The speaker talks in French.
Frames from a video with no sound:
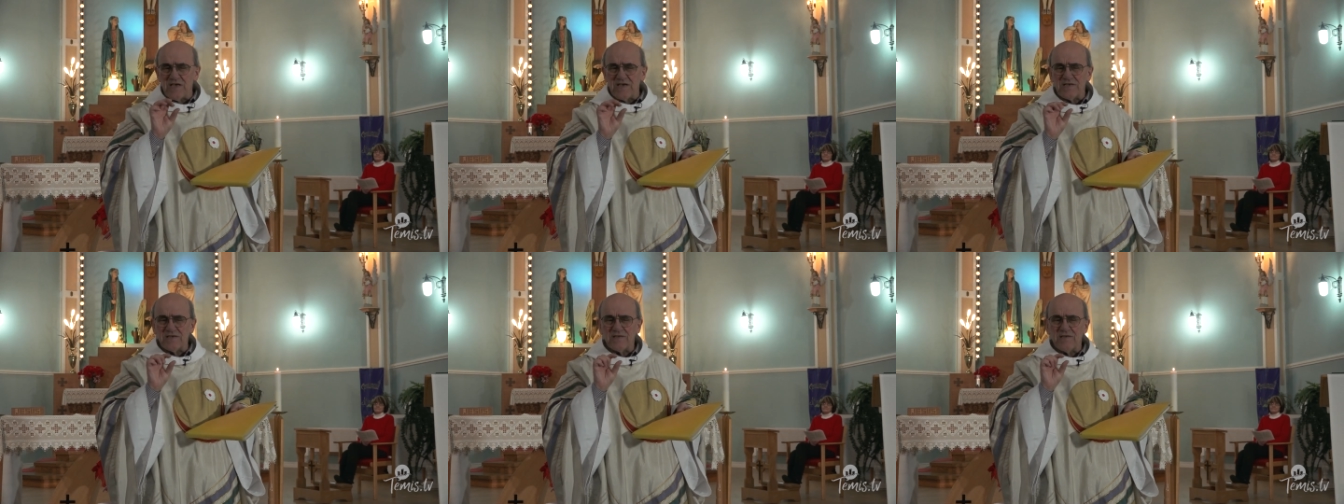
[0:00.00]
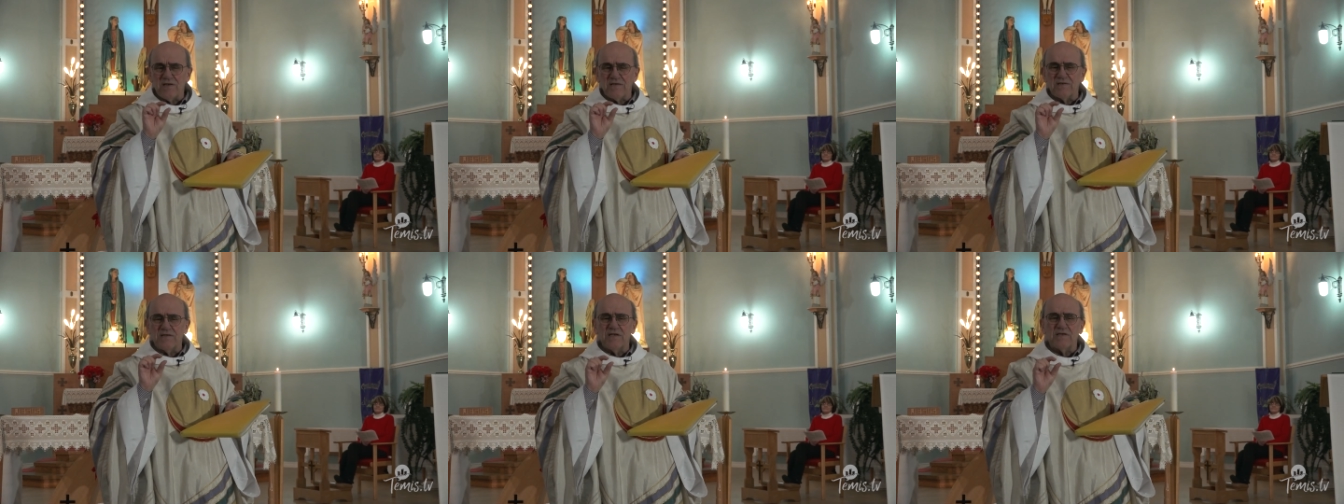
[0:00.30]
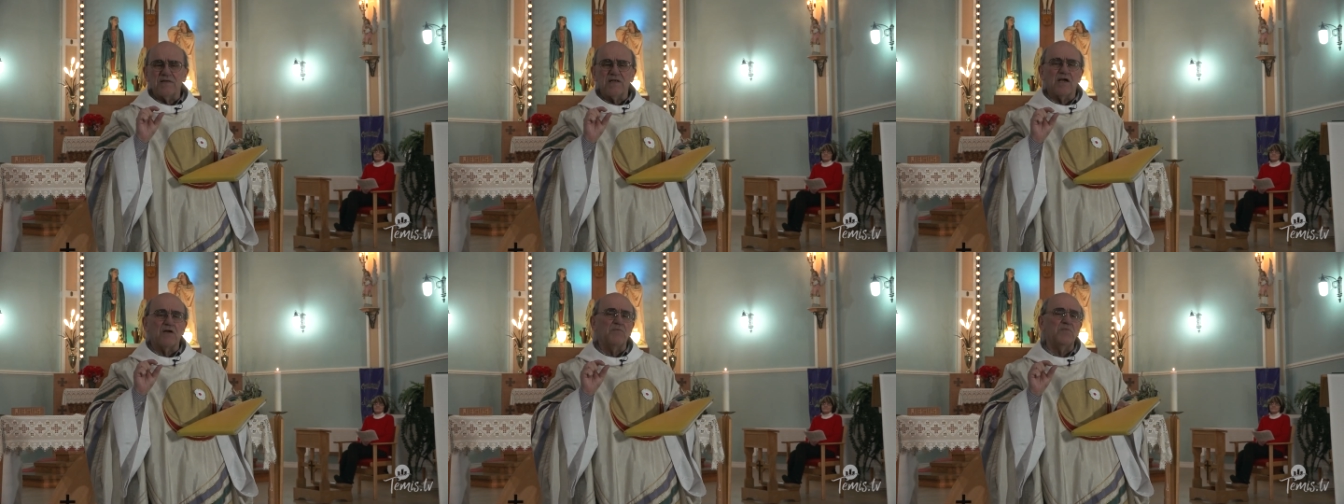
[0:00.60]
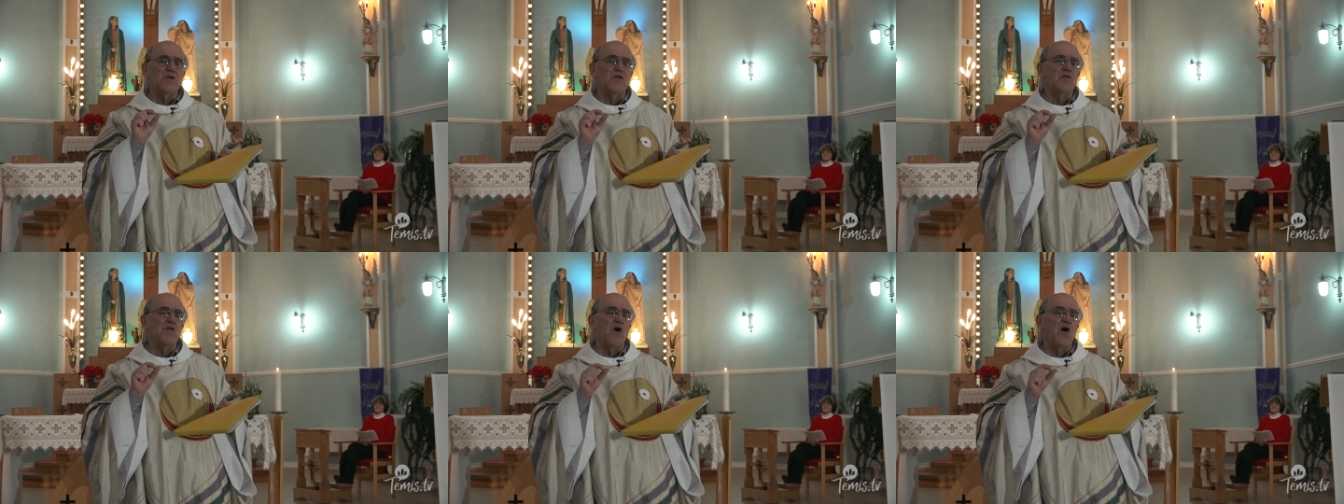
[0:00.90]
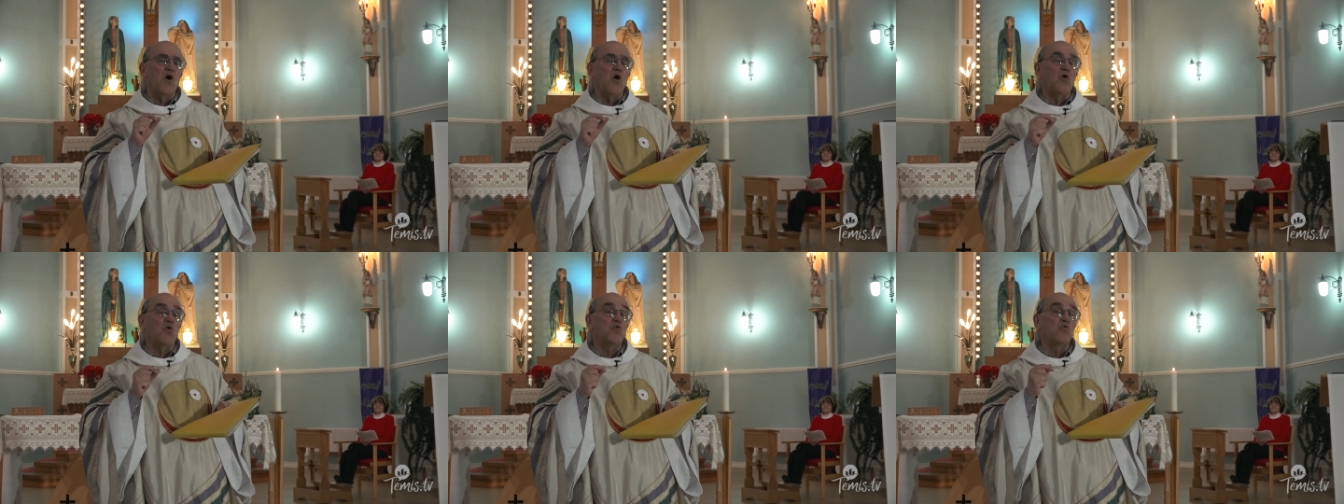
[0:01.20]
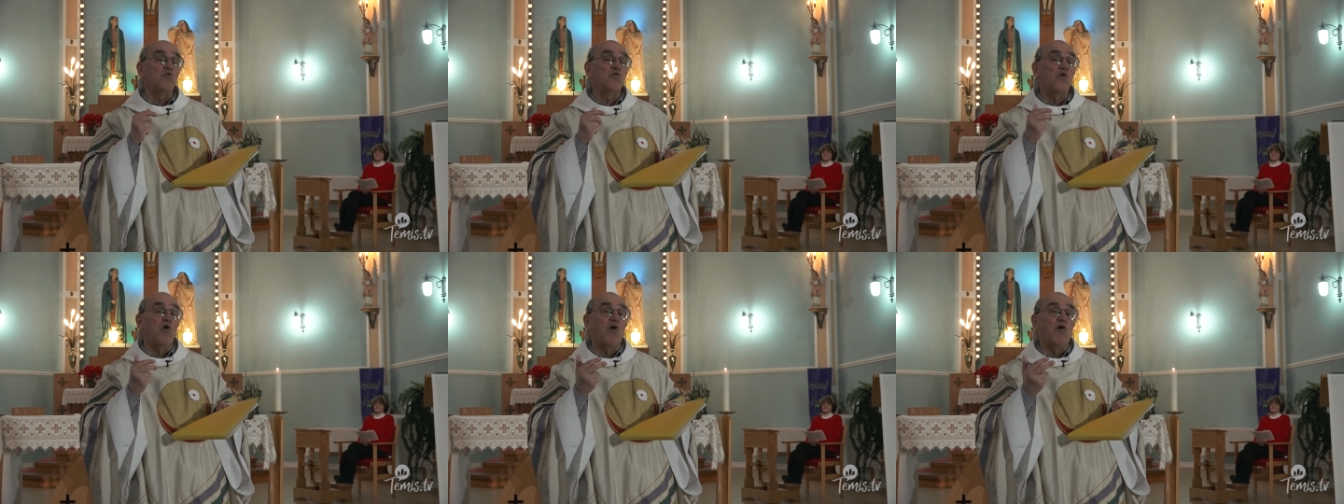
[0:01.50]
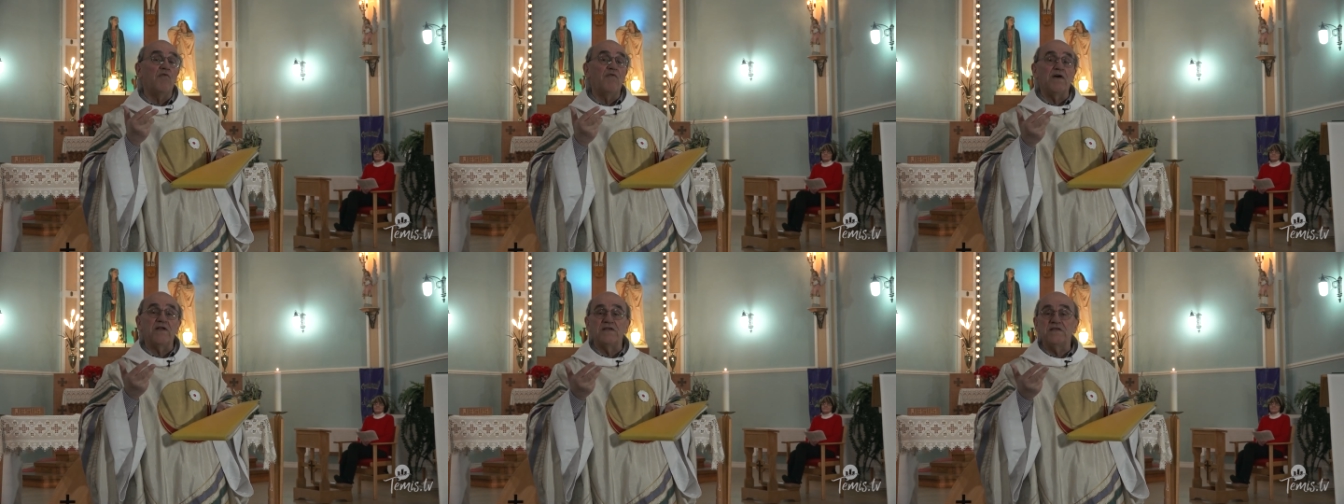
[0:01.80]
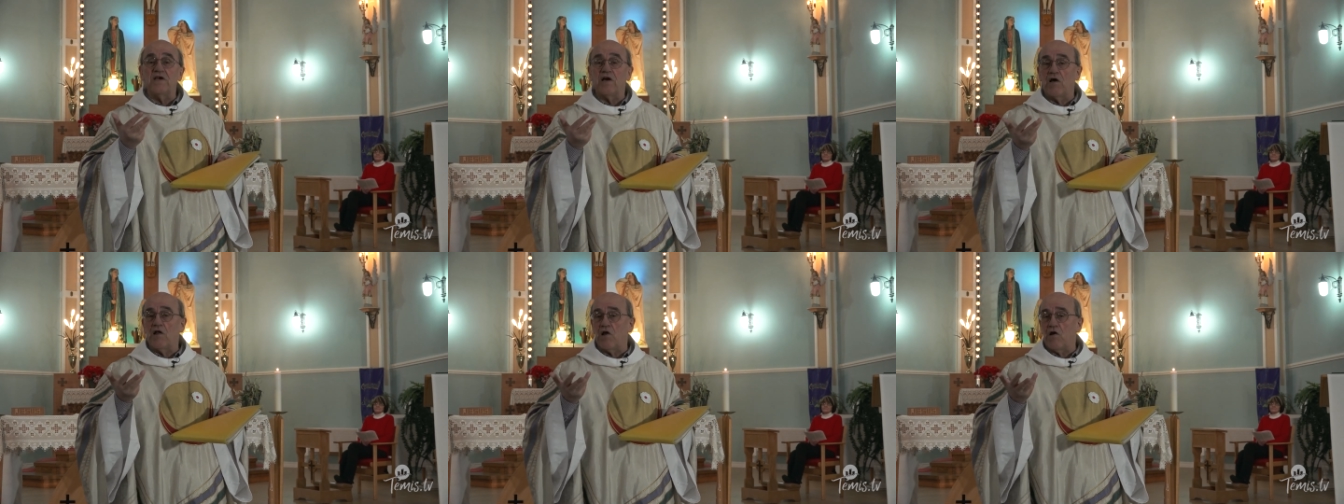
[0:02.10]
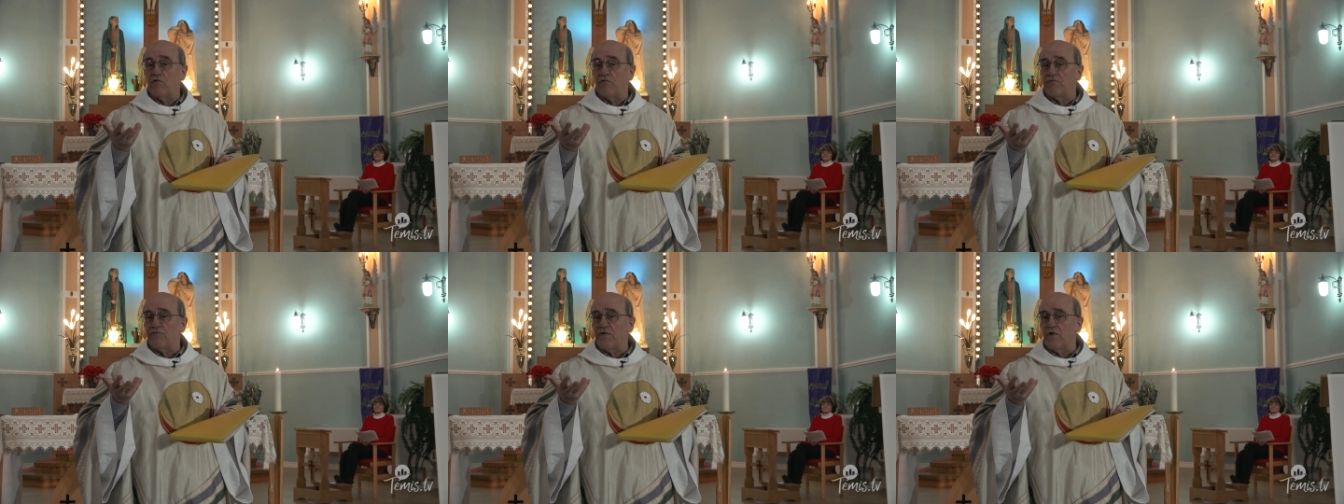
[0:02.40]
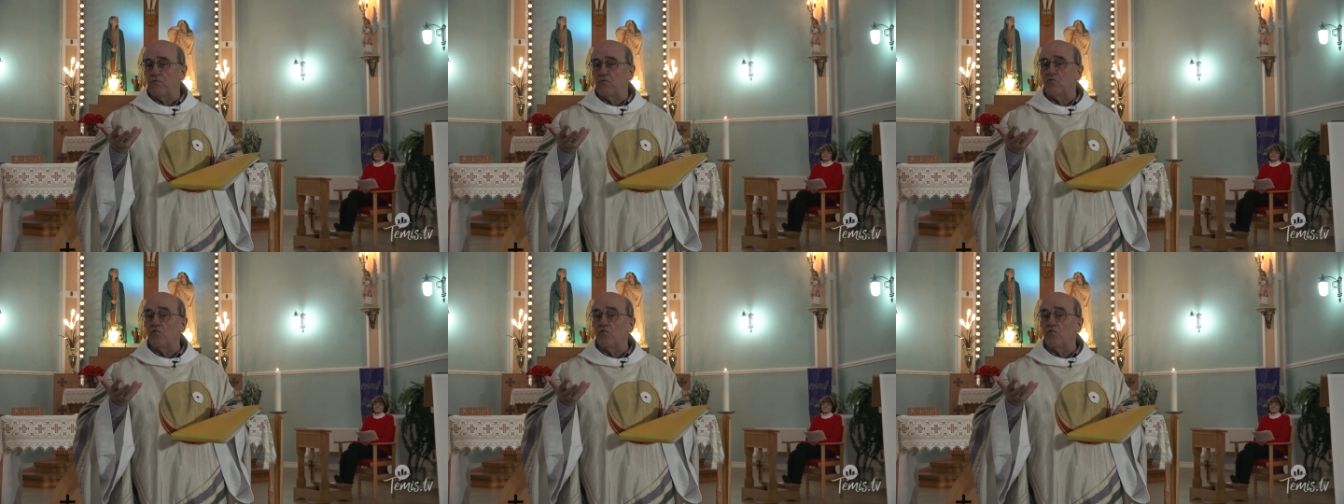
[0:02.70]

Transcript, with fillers: instants déterminants où on va dire à l'enfant,